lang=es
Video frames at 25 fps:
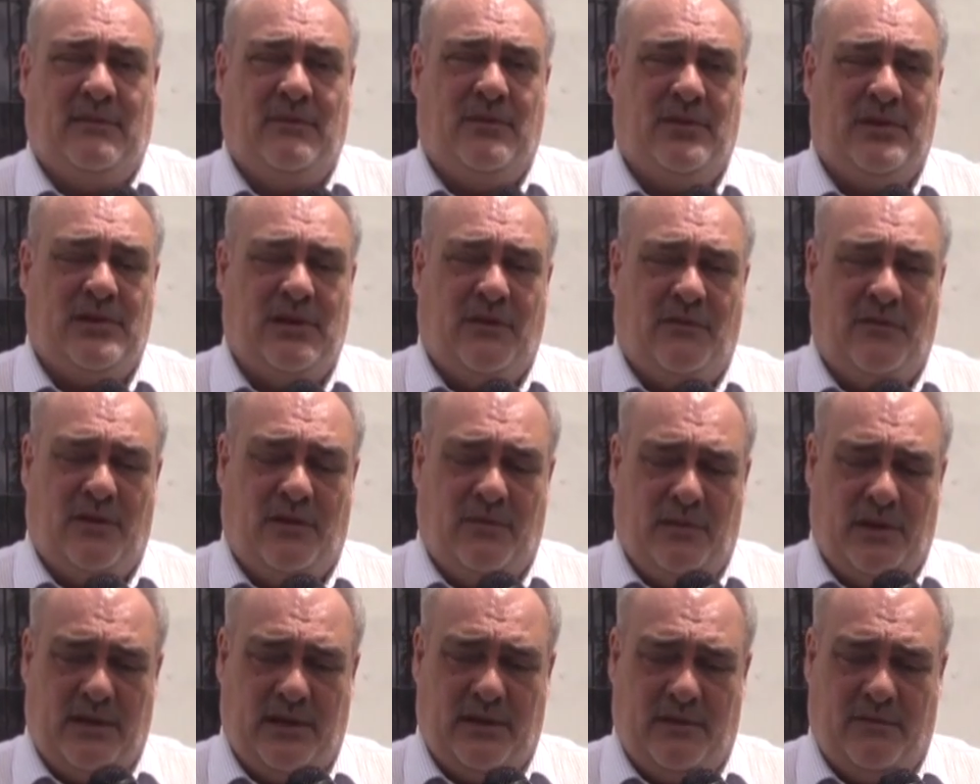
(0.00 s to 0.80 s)
Vamos a
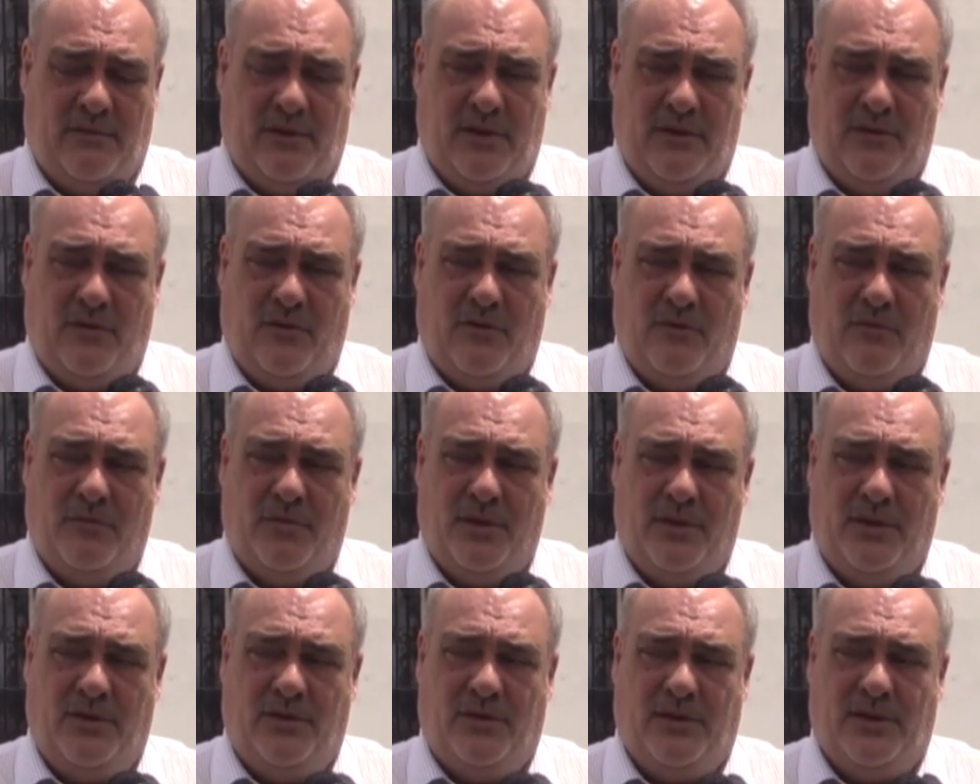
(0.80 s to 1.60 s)
firmar varios
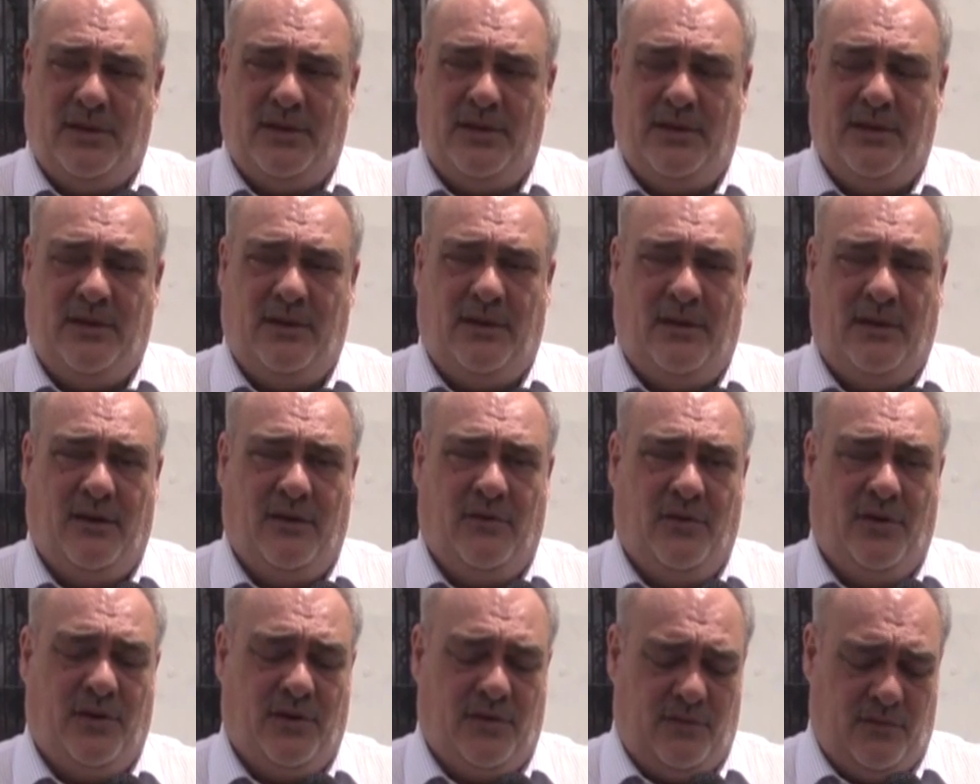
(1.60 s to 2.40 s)
convenios que tienen
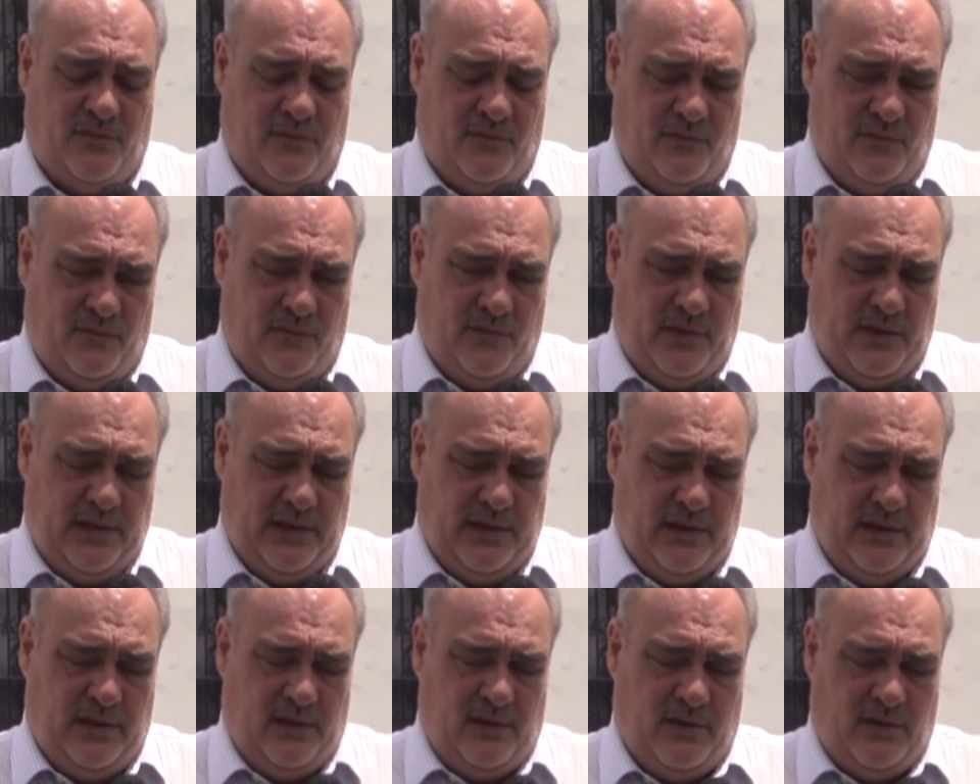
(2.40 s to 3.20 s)
que ver
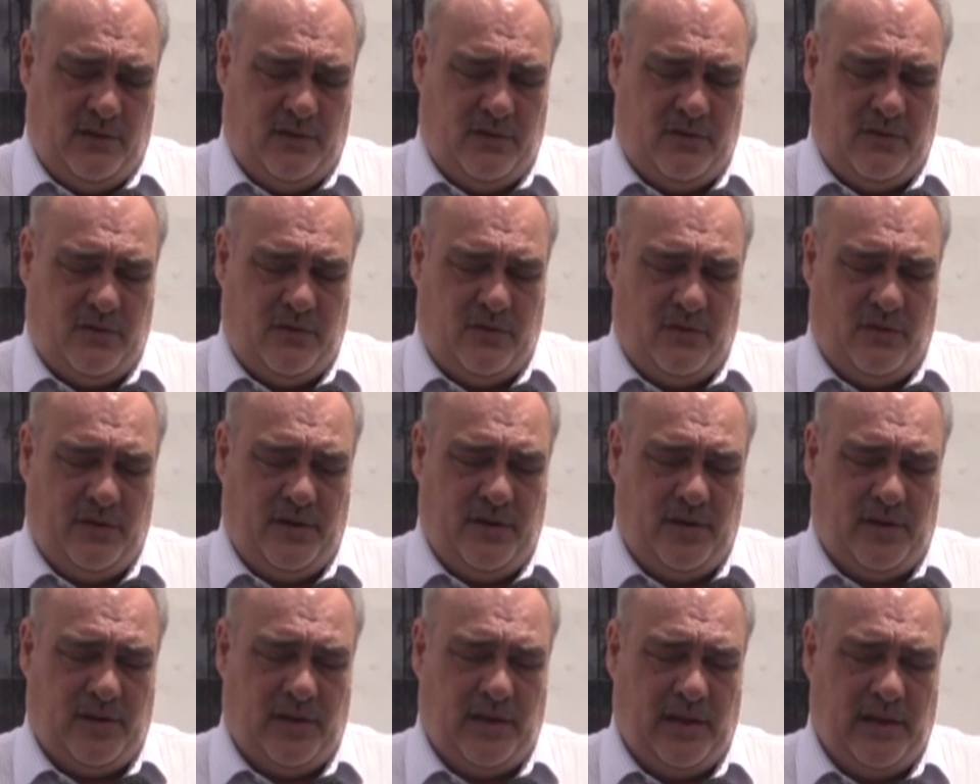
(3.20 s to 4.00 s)

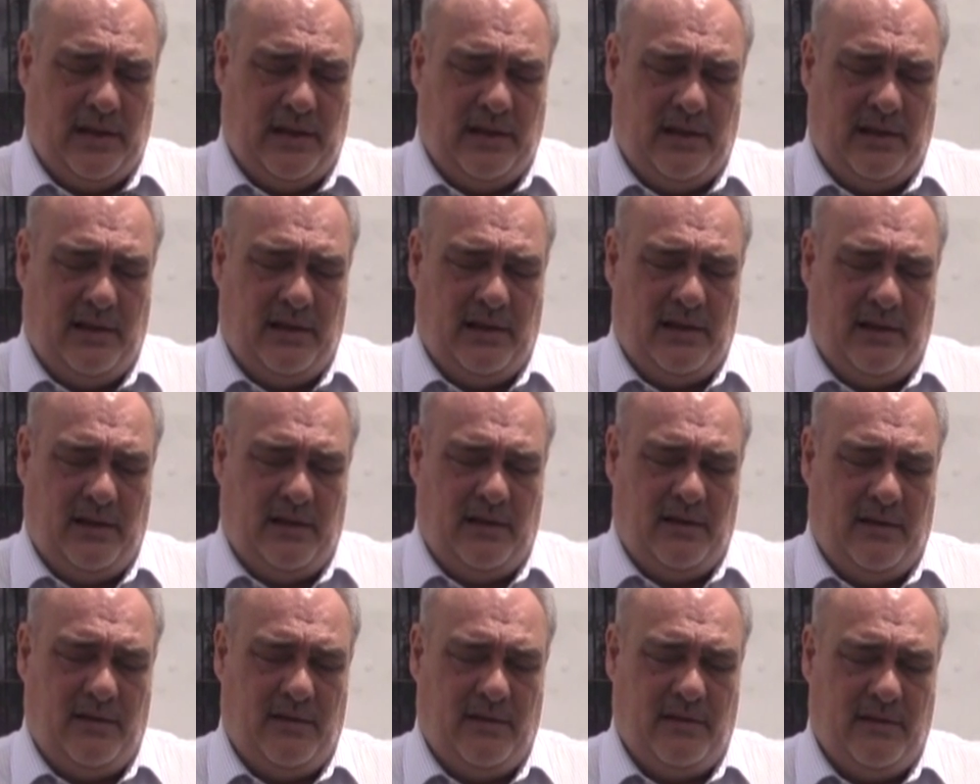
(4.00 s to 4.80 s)
con
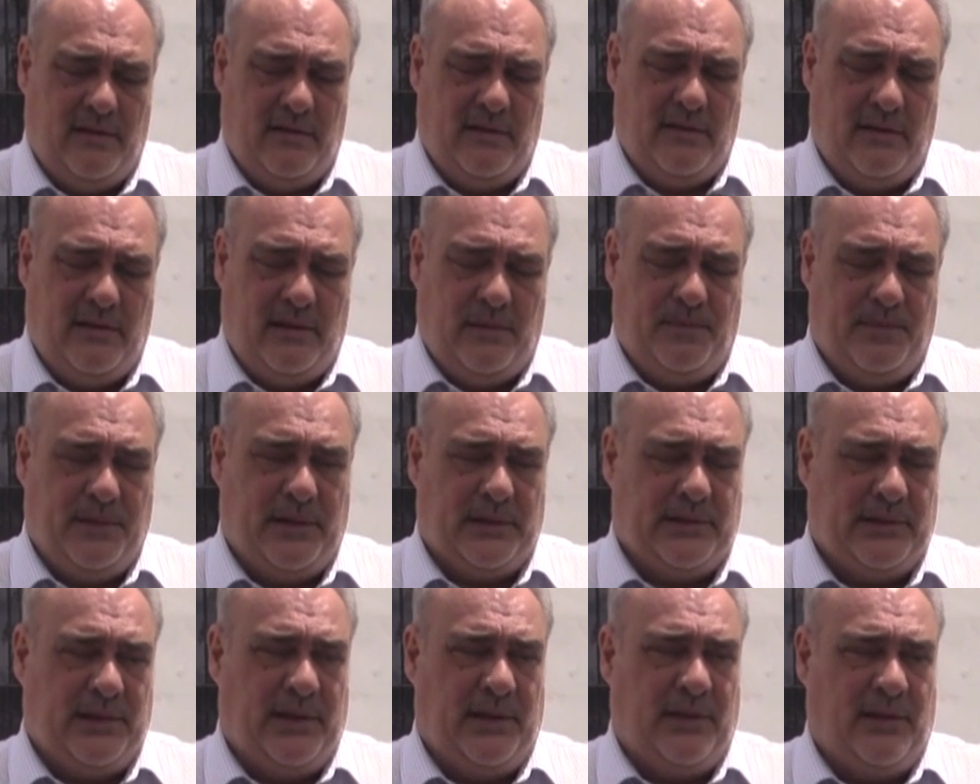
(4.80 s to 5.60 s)
esta
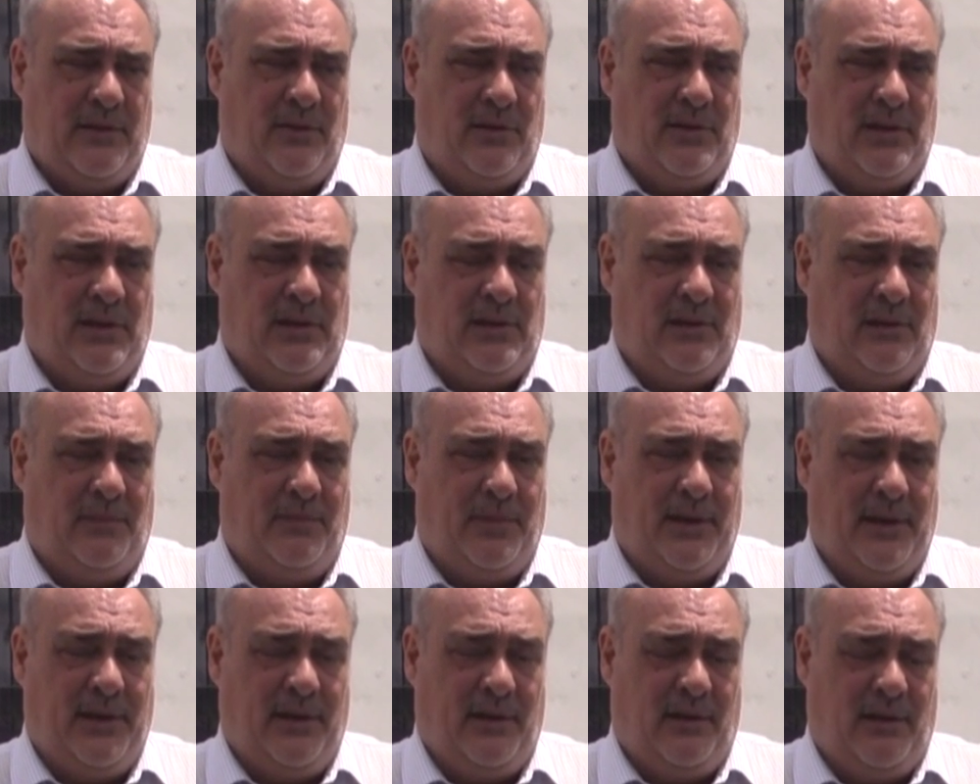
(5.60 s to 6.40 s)
despertar que hoy tiene el
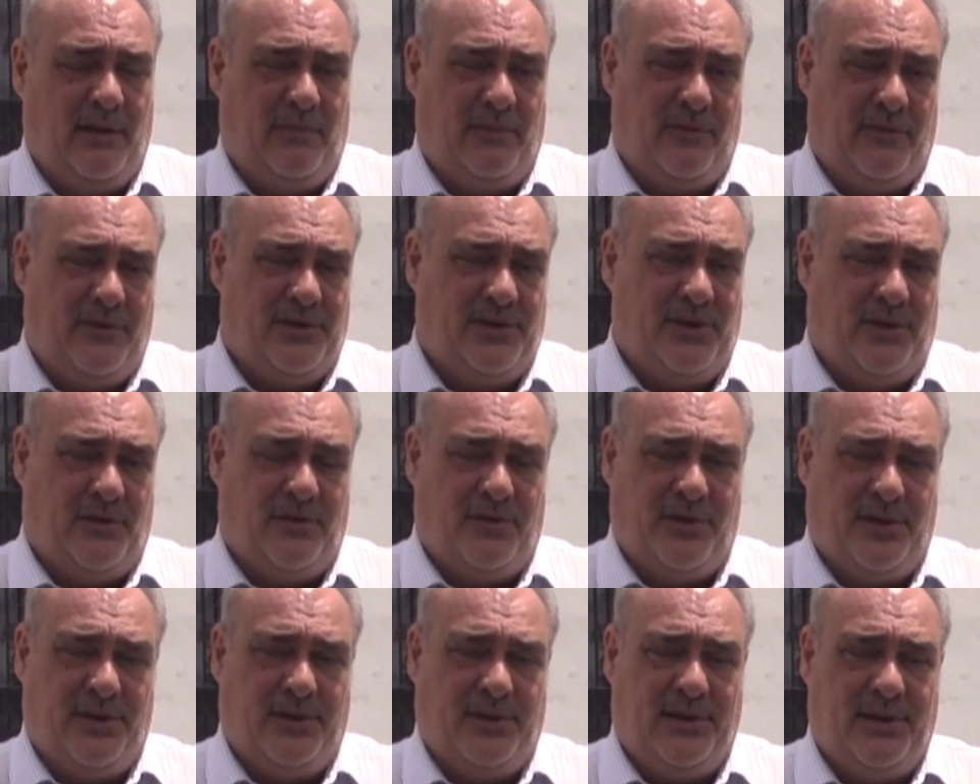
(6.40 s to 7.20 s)
país y la provincia de
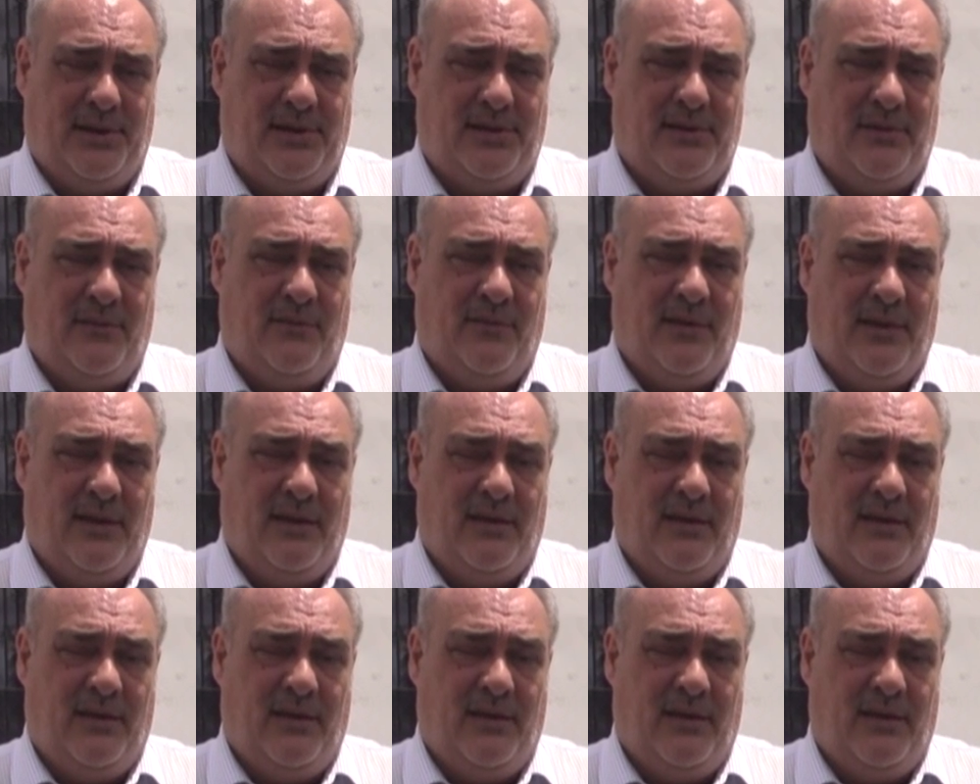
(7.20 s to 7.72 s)
Corrientes.